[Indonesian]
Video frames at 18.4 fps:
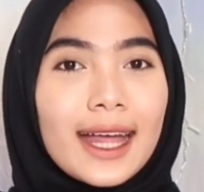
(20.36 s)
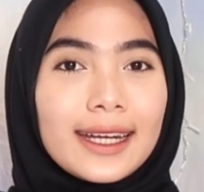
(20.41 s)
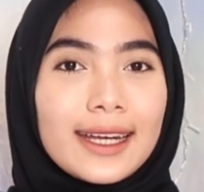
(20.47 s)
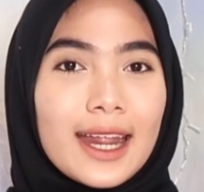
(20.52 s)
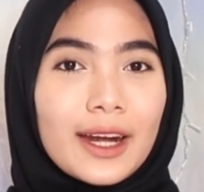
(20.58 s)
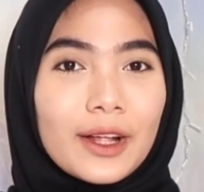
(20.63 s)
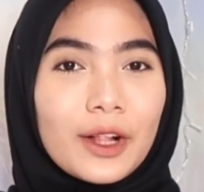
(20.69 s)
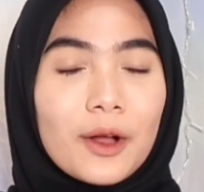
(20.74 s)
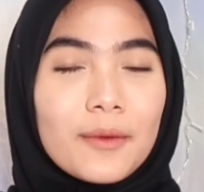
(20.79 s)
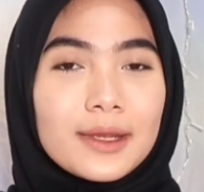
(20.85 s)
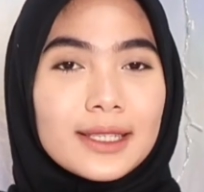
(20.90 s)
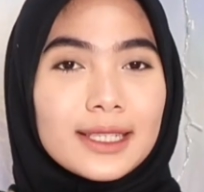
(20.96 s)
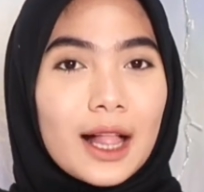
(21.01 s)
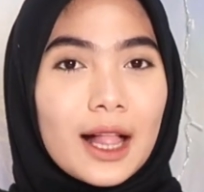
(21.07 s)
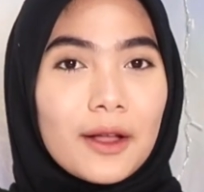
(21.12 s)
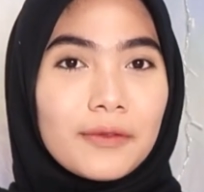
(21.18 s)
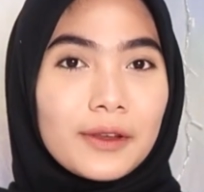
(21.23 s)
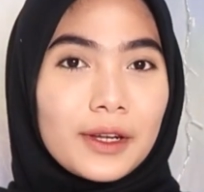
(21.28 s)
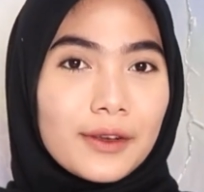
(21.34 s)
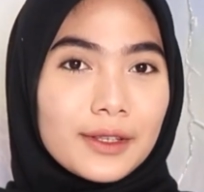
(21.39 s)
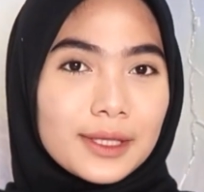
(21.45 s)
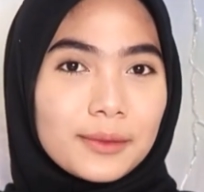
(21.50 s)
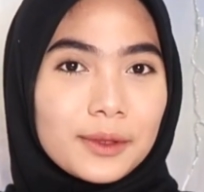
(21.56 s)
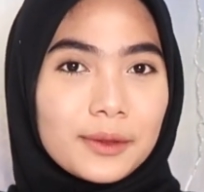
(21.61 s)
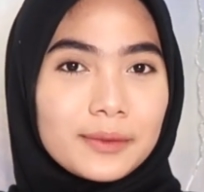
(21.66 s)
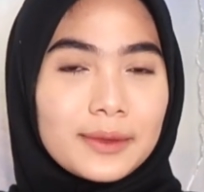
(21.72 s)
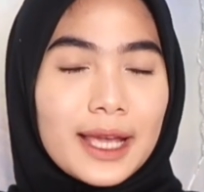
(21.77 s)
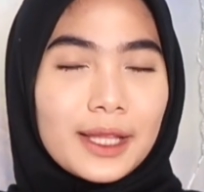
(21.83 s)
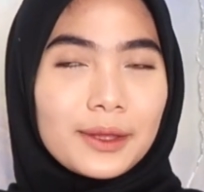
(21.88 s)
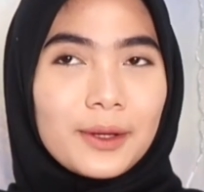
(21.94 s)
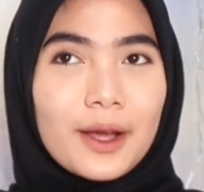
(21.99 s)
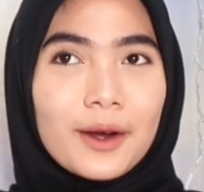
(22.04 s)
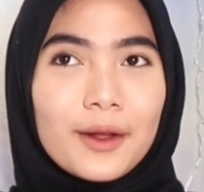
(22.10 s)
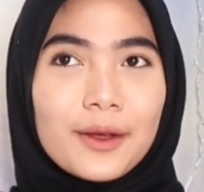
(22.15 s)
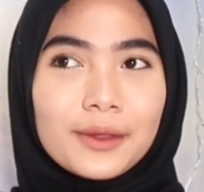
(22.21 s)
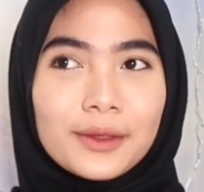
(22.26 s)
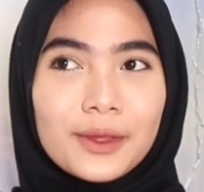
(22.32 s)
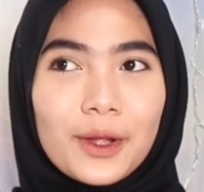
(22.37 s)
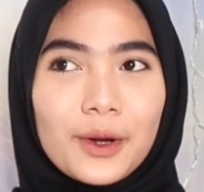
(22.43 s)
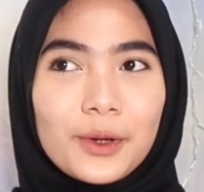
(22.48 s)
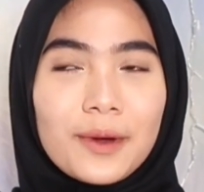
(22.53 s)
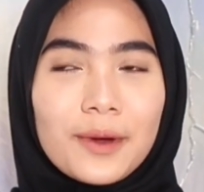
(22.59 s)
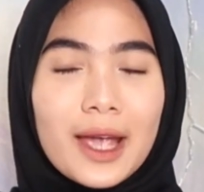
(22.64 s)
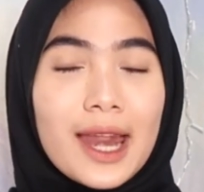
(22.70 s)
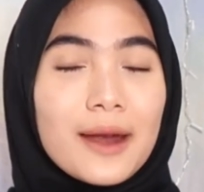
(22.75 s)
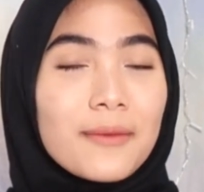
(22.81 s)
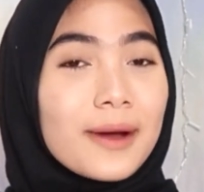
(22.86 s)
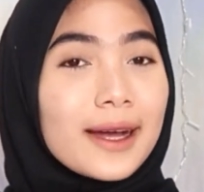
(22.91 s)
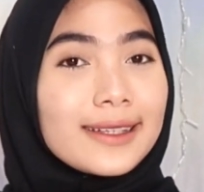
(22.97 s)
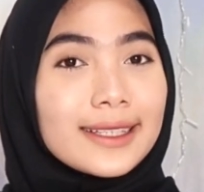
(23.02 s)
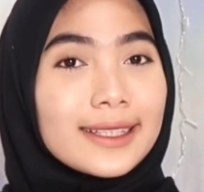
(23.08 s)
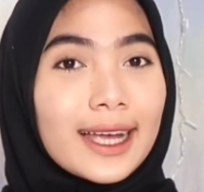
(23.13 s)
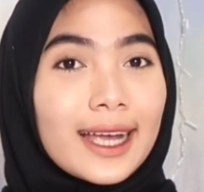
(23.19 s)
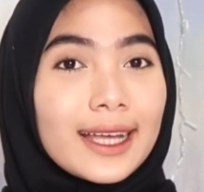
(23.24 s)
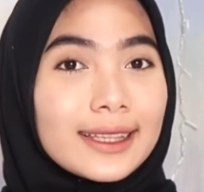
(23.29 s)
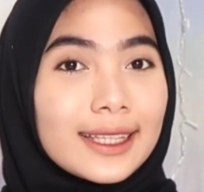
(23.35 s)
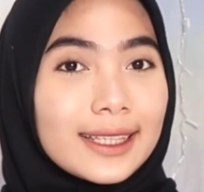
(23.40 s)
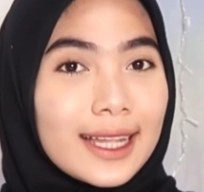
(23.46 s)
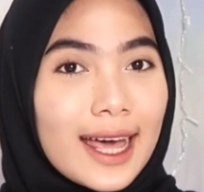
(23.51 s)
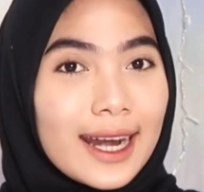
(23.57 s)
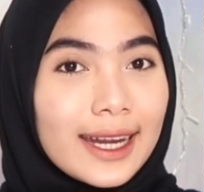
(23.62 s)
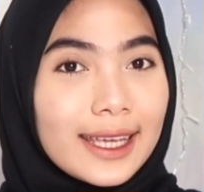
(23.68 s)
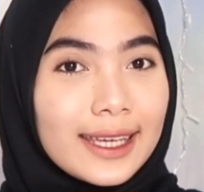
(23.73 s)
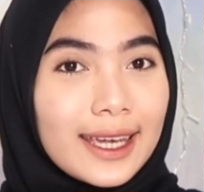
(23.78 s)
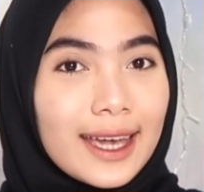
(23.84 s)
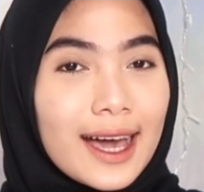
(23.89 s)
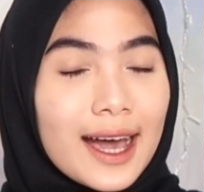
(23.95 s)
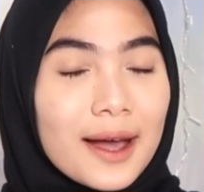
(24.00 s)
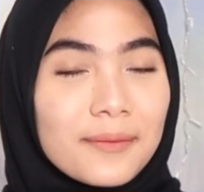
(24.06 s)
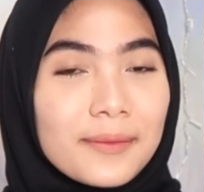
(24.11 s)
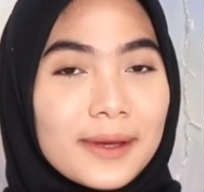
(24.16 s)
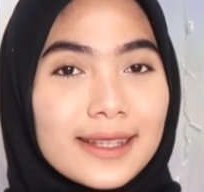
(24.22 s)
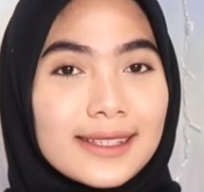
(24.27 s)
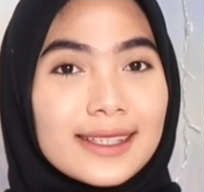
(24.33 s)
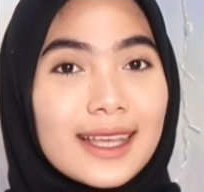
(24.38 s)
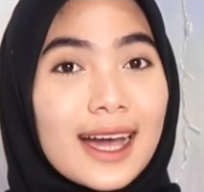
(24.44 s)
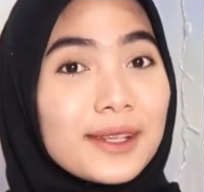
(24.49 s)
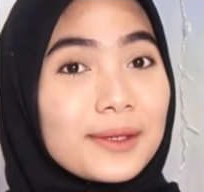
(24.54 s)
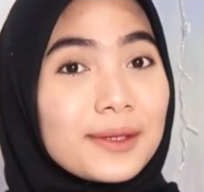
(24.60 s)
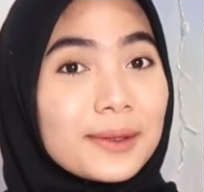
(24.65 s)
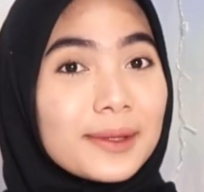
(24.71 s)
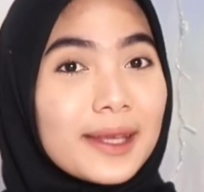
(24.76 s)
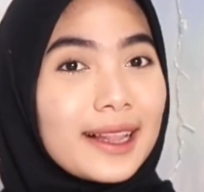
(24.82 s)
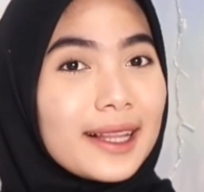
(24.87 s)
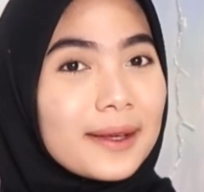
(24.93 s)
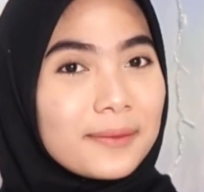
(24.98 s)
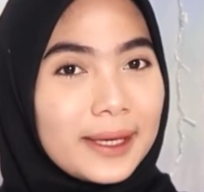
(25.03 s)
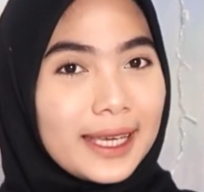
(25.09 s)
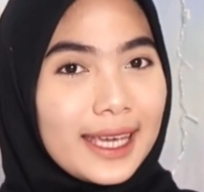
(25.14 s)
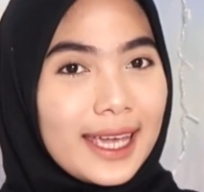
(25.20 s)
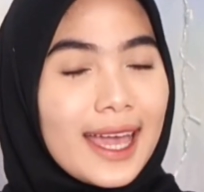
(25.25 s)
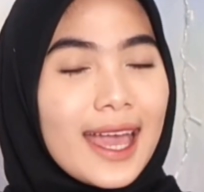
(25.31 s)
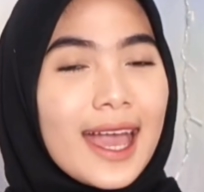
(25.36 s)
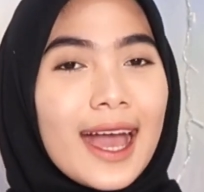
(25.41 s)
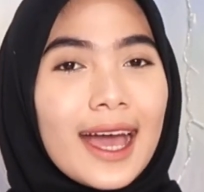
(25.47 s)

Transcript: Dan kalau misalnya video sebelumnya itu yang nonton lumayan banyak yang tertarik ya Hampir setengah juta lebih